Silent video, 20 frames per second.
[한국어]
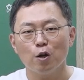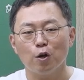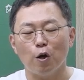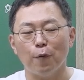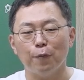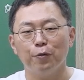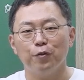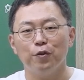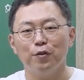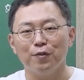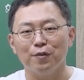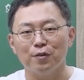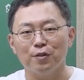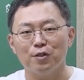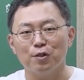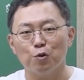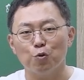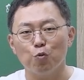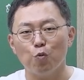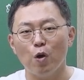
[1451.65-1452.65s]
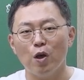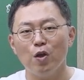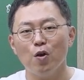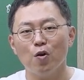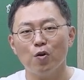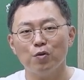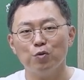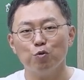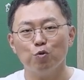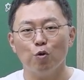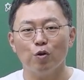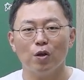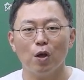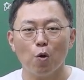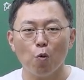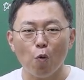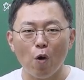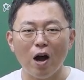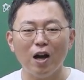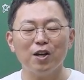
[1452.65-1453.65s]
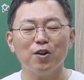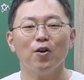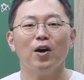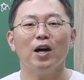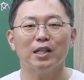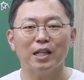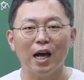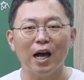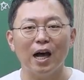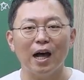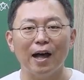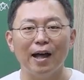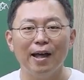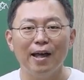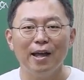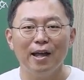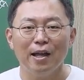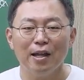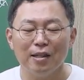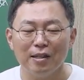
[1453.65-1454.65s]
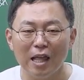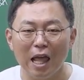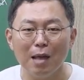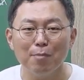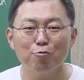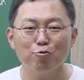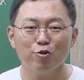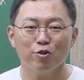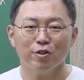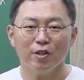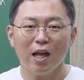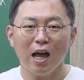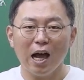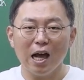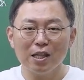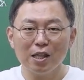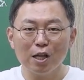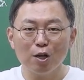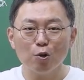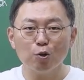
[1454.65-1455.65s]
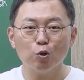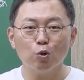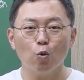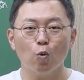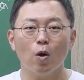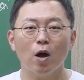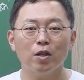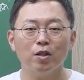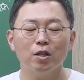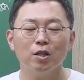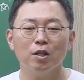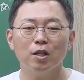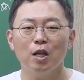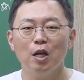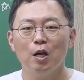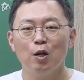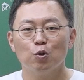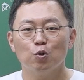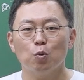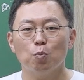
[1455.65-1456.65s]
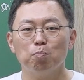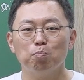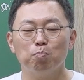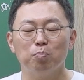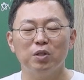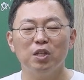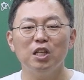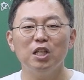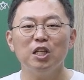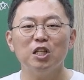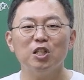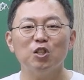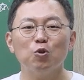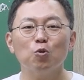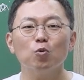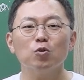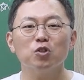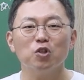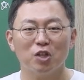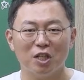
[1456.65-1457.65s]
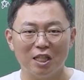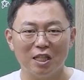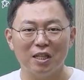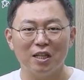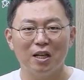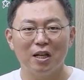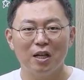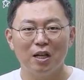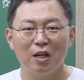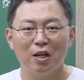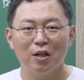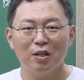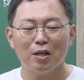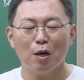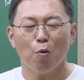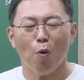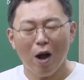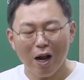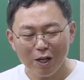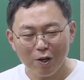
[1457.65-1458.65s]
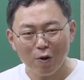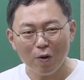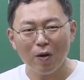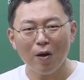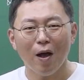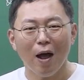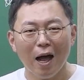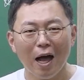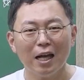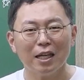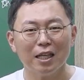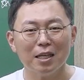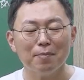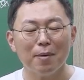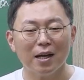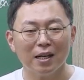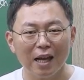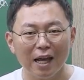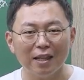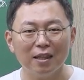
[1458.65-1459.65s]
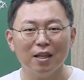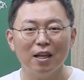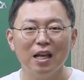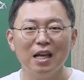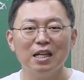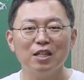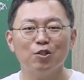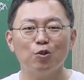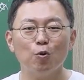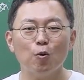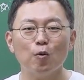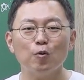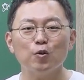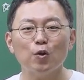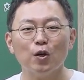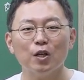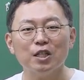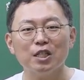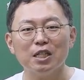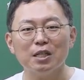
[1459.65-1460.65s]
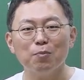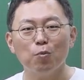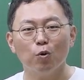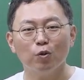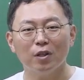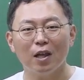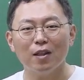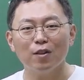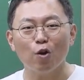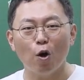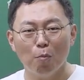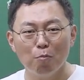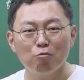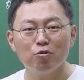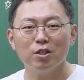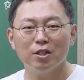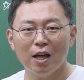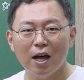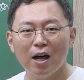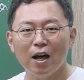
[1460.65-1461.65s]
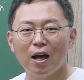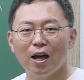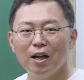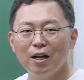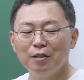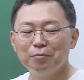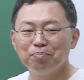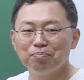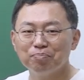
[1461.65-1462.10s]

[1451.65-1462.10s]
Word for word: 겉은, 즉 외형은 되게 화려하나 내부는 하나로 통하는 좀 비실용적인 화려하기만 한 실용적이지 못한 건물이다.